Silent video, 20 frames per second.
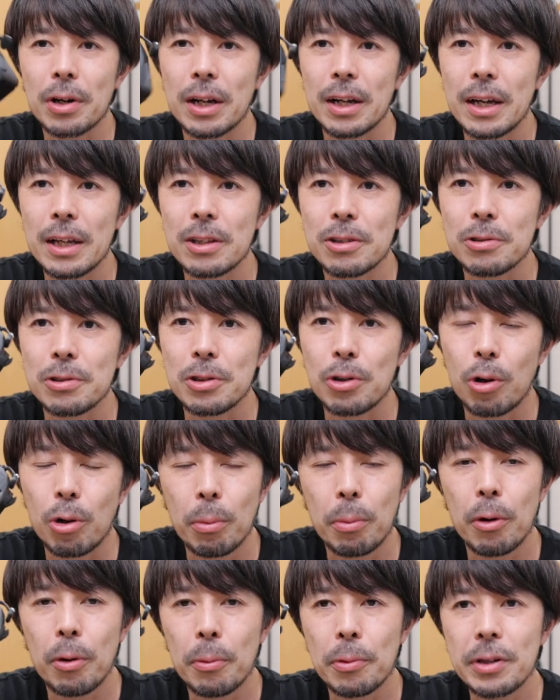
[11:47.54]
がないというふうに
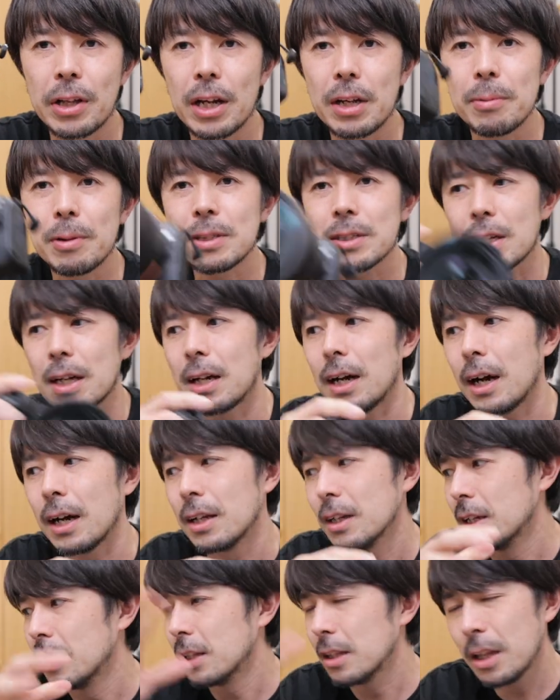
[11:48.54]
ほぼほぼなりますから、
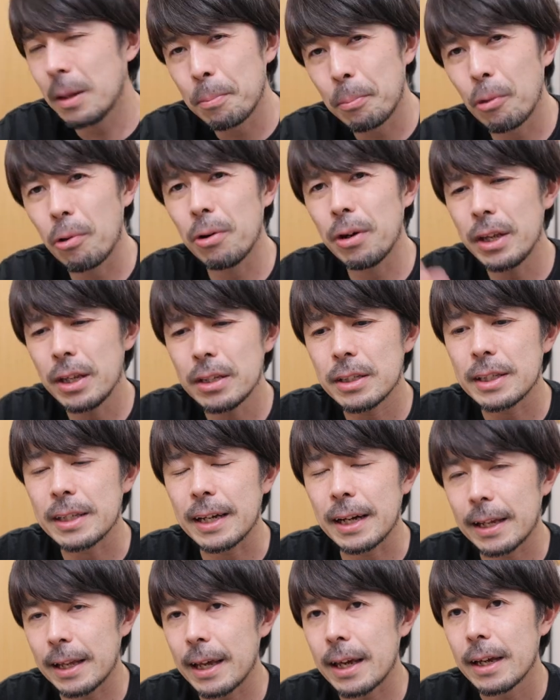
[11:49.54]
で、望遠機
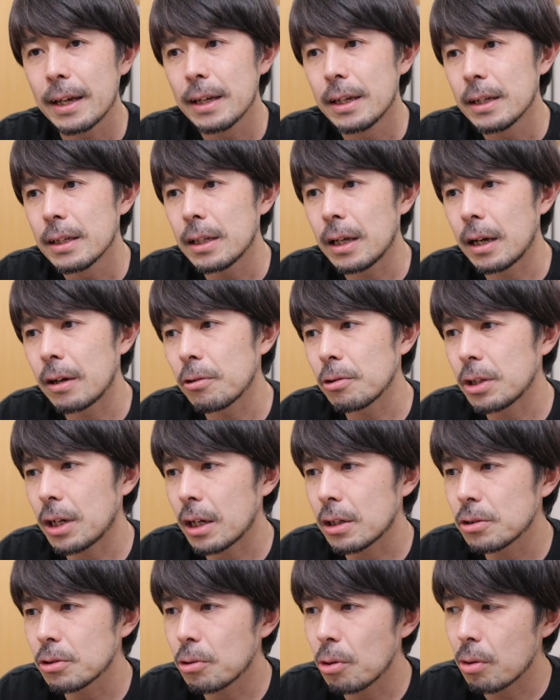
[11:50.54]
がね、あの
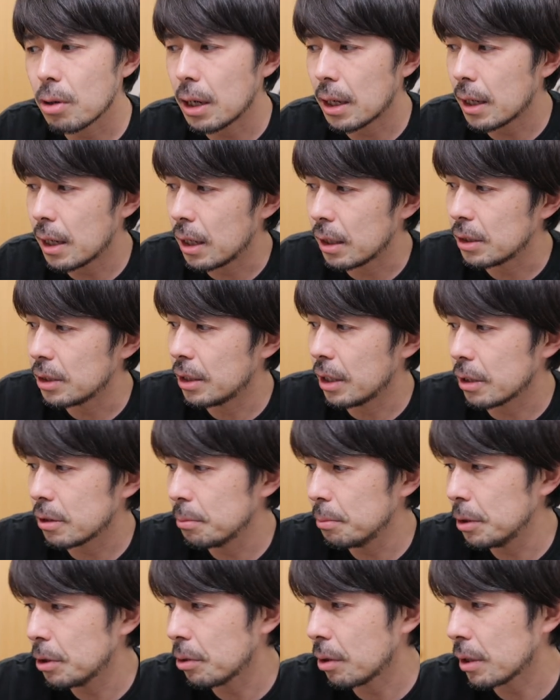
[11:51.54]
105から
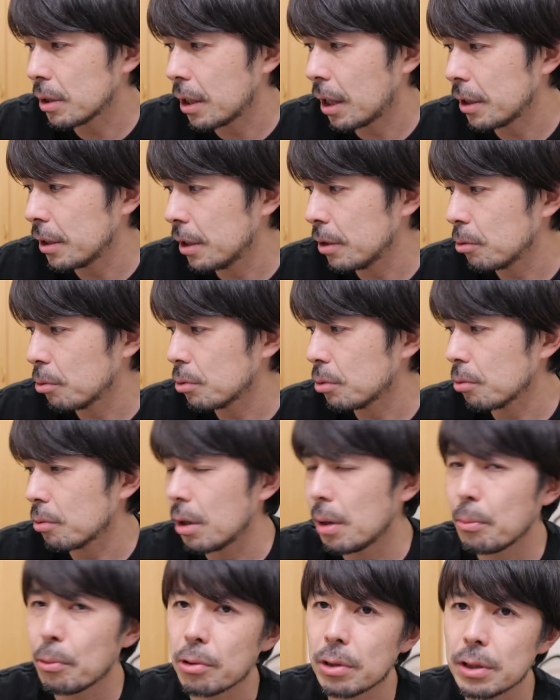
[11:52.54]
200ミリと足りない時と
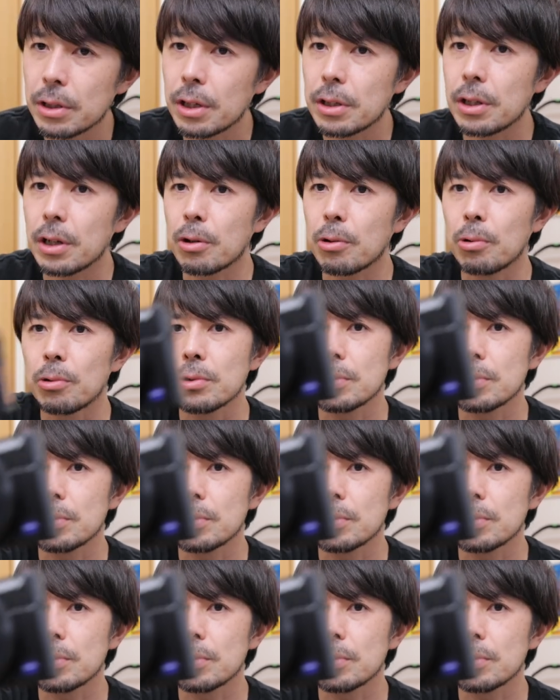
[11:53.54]
かは僕は大体こ